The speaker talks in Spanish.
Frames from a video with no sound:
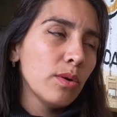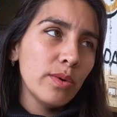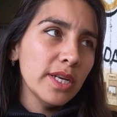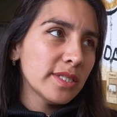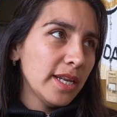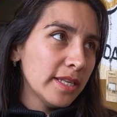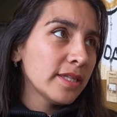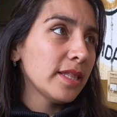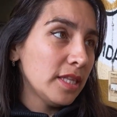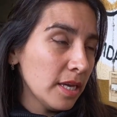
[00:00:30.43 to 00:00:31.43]
un
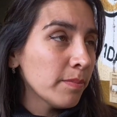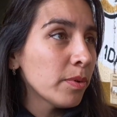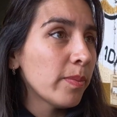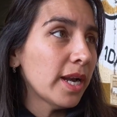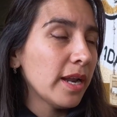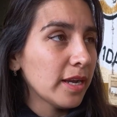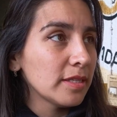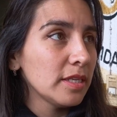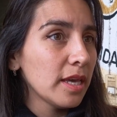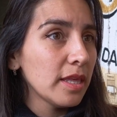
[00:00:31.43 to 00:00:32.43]
excelente tiempo para la
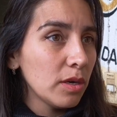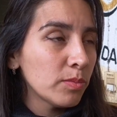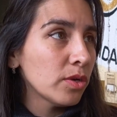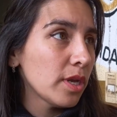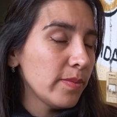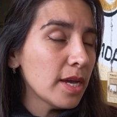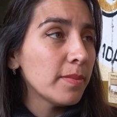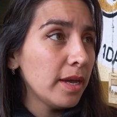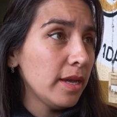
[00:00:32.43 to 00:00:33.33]
cantidad de alumnos que había,